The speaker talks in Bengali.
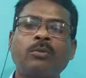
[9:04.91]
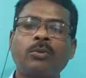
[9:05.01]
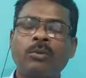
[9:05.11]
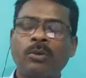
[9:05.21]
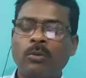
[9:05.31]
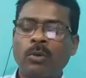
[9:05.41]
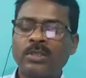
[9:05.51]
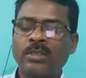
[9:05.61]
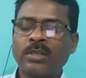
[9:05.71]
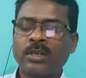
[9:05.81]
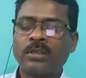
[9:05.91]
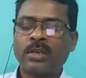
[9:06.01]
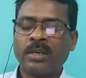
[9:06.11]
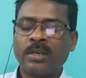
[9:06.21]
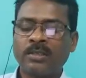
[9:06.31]
প্রথমেই বলেছি ডাক্তার
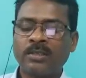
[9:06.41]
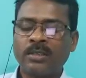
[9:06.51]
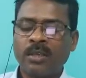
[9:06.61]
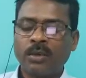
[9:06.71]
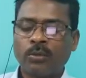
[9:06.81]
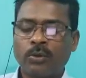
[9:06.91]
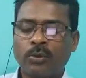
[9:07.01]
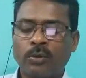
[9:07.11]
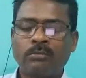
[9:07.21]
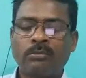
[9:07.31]
কেন্ট প্রথম